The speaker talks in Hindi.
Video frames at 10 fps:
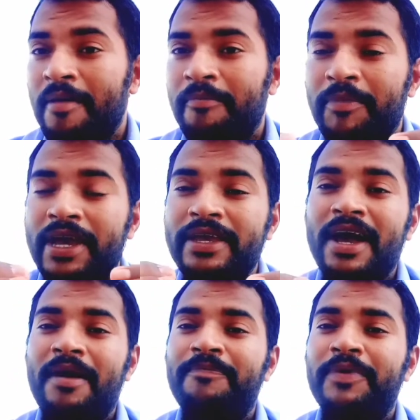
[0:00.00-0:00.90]
मैं
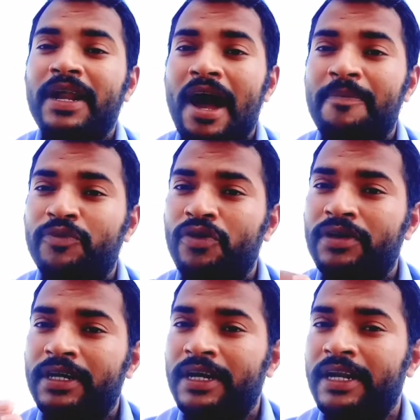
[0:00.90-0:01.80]
यहाँ पर आपको
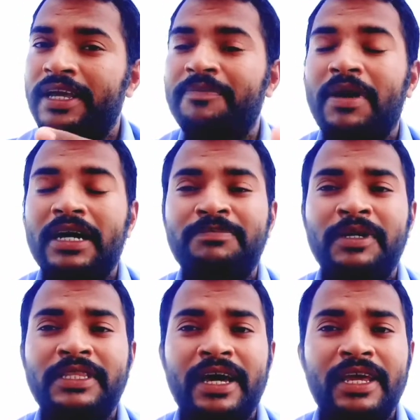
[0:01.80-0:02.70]
क्लियर बात
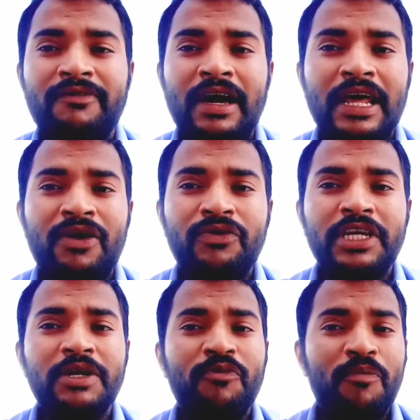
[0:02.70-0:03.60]
बताने वाला हूँ
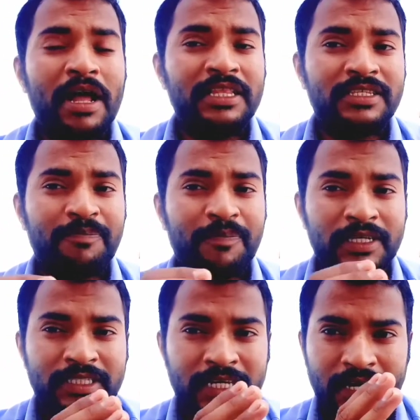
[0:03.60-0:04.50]
कि मोबाइल से
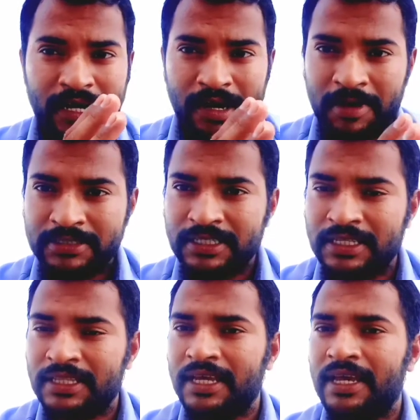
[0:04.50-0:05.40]
पैसे कमा
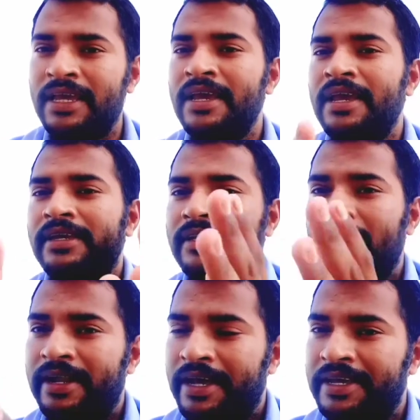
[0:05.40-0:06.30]
सकते हैं
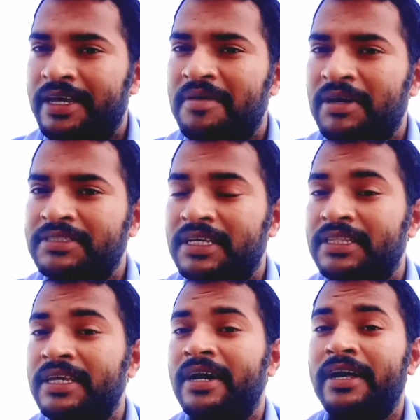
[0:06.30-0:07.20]
या नहीं कमा
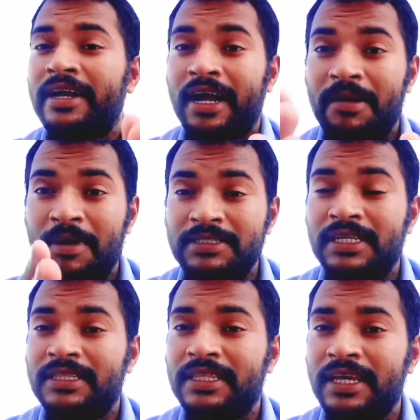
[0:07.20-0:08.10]
सकते हैं अगर कमा
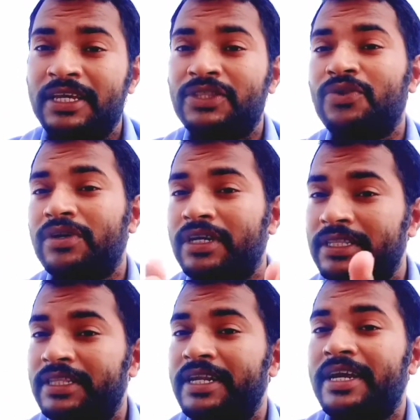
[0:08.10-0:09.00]
सकते हैं तो
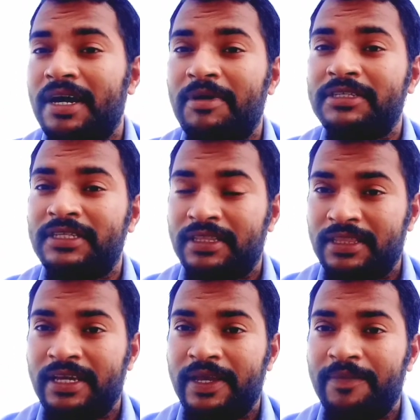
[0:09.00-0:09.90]
कितने कमा
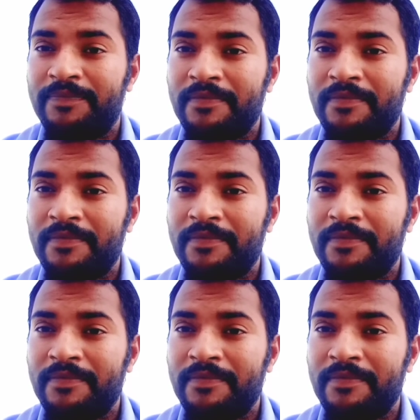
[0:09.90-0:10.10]
सकते हैं